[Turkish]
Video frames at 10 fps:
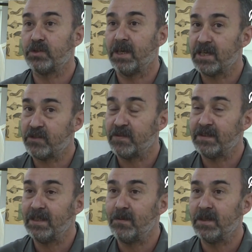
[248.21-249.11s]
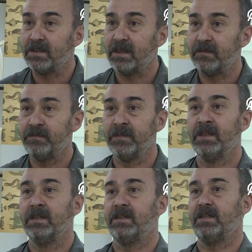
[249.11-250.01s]
keşfedilmeden
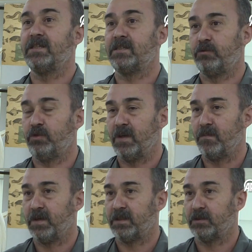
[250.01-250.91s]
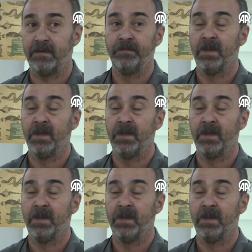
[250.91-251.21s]
nesli tükenmekte